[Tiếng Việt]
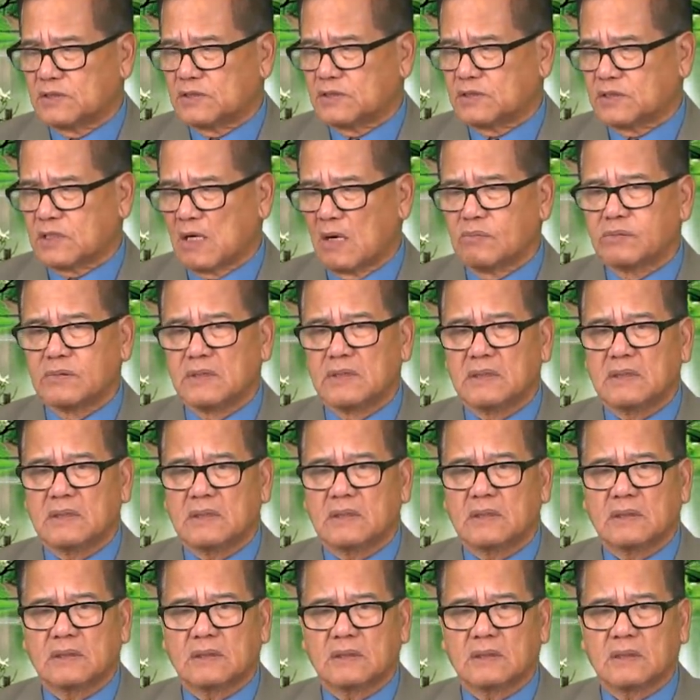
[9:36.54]
chống
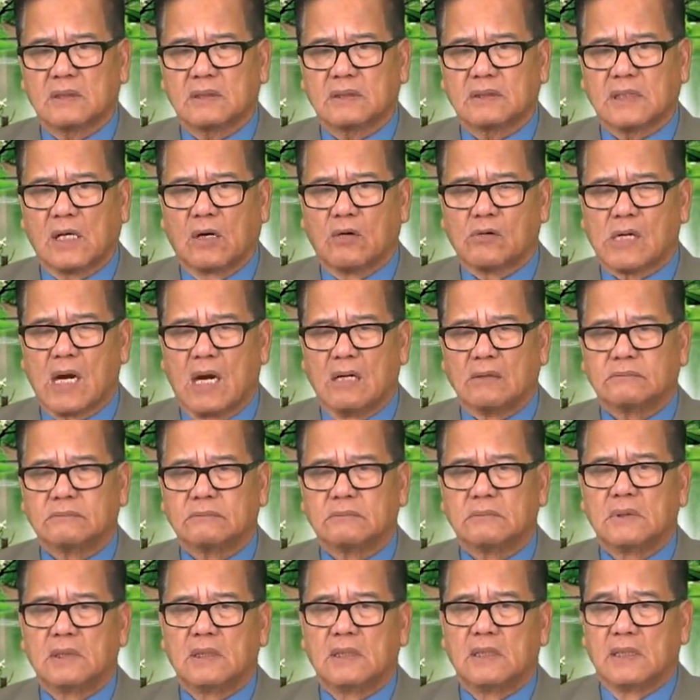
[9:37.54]
tàu cộng
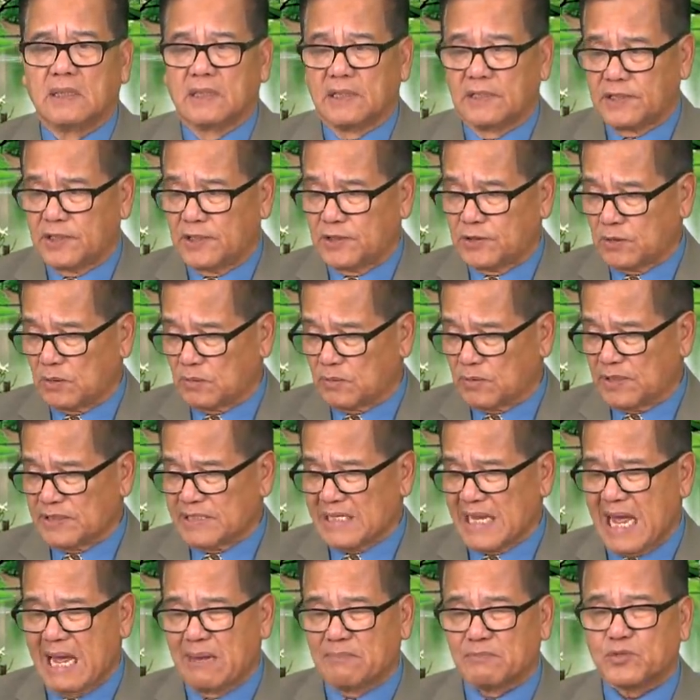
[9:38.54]
thì chúng nó
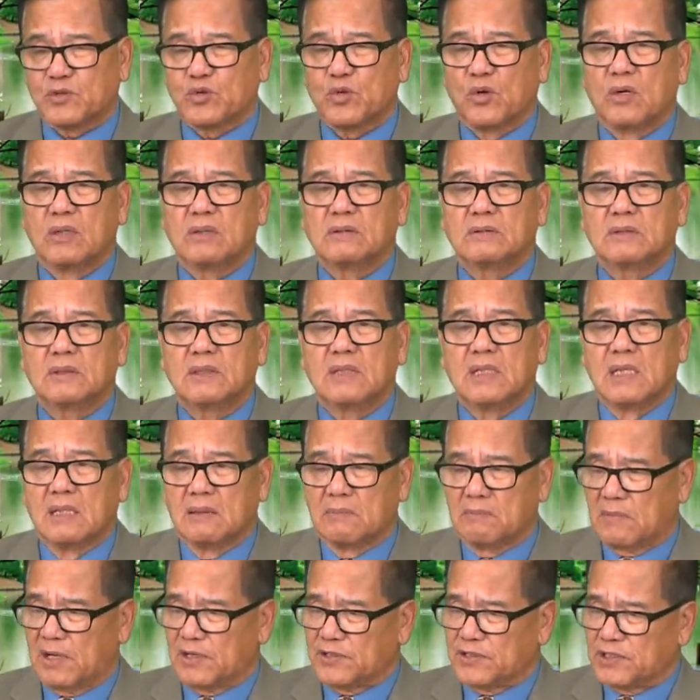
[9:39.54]
giảm xuống
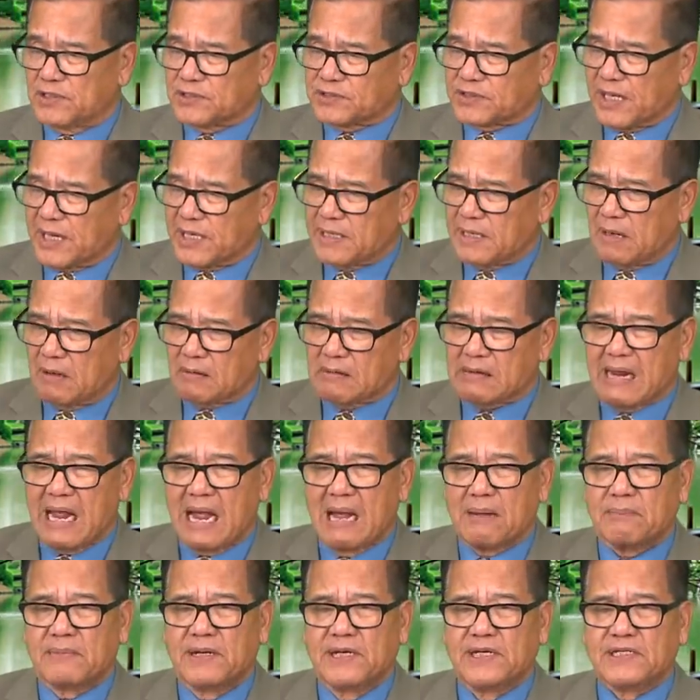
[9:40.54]
mà những tên nào
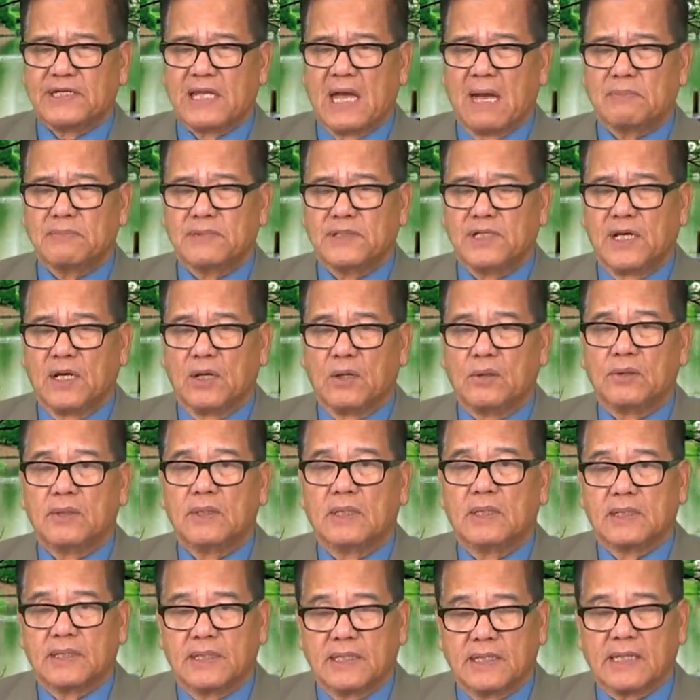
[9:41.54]
càng bị giảm nhiều
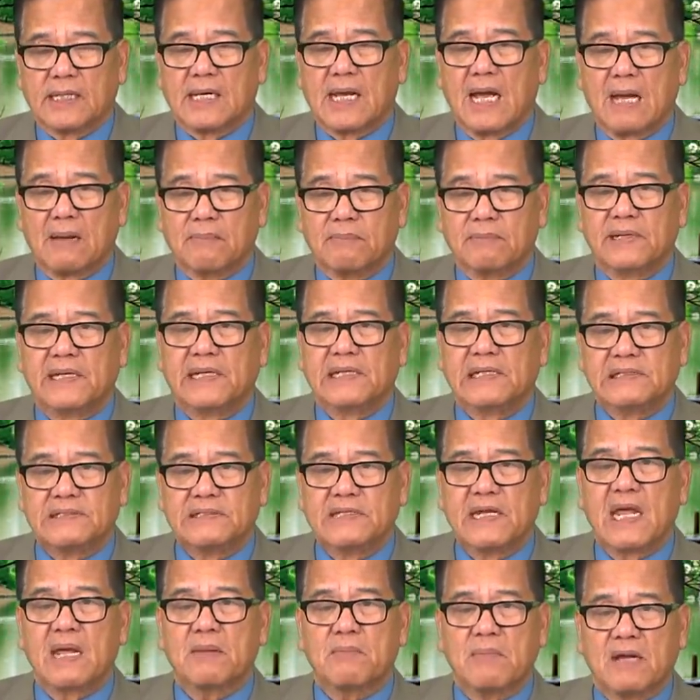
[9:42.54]
thì càng bị
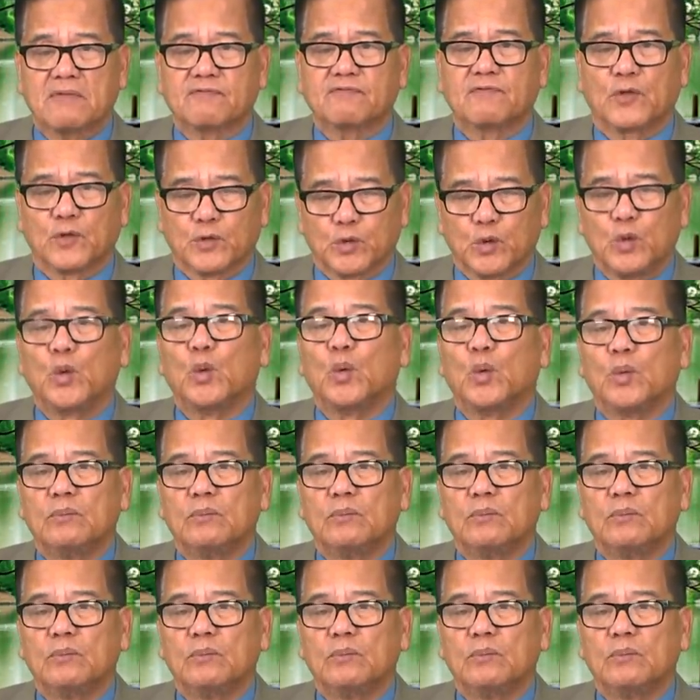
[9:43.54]
dễ bắt vào tù